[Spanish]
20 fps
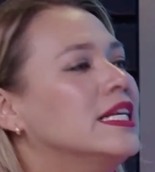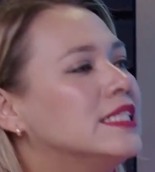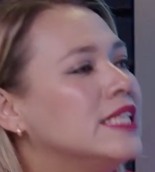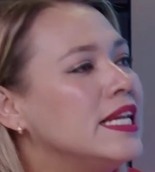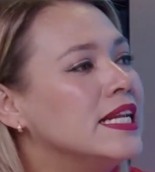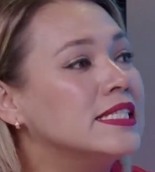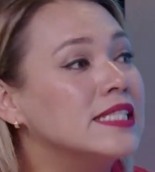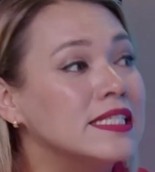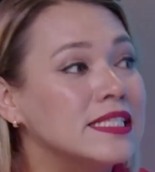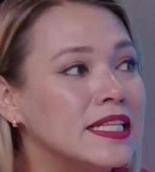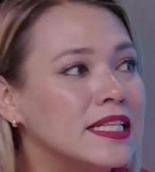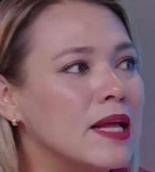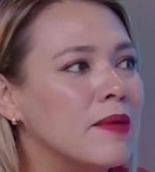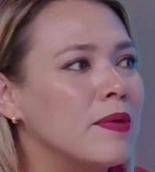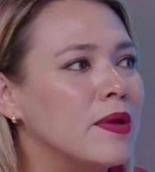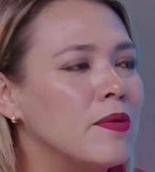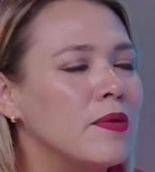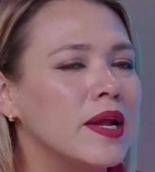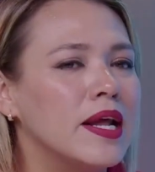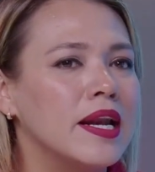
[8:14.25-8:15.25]
Sí
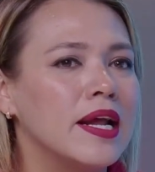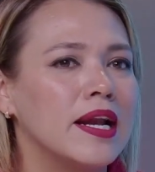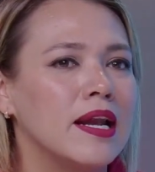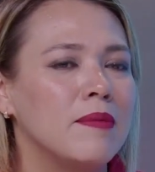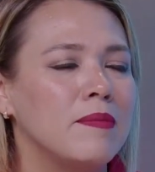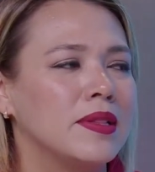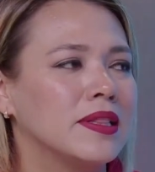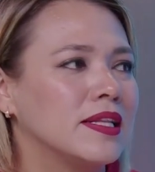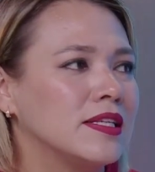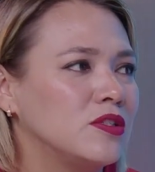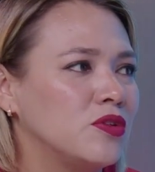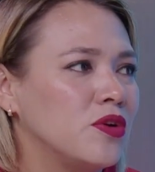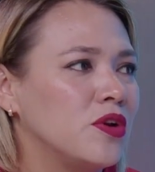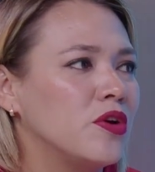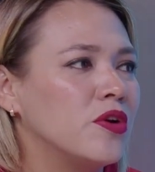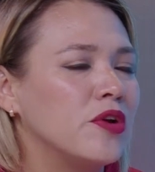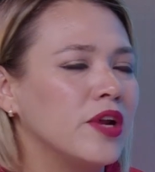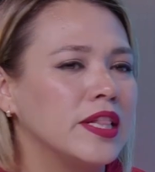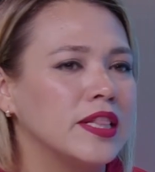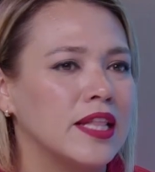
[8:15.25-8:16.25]
necesita ver una
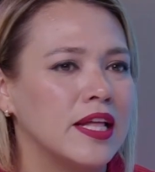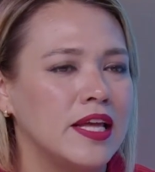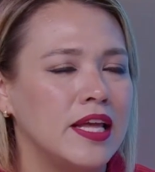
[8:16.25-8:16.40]
reglamentación